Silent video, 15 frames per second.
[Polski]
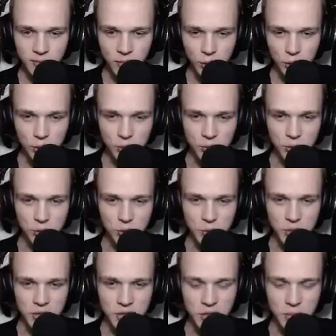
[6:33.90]
No to, już, to już by
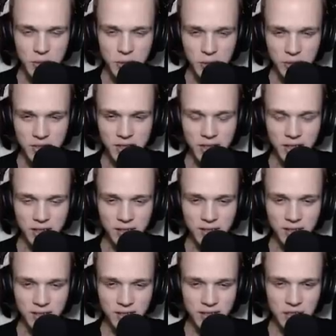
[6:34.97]
się zrobiło, stary.
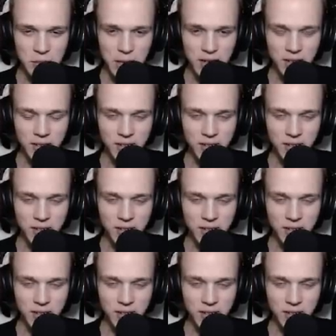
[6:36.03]
Chyba.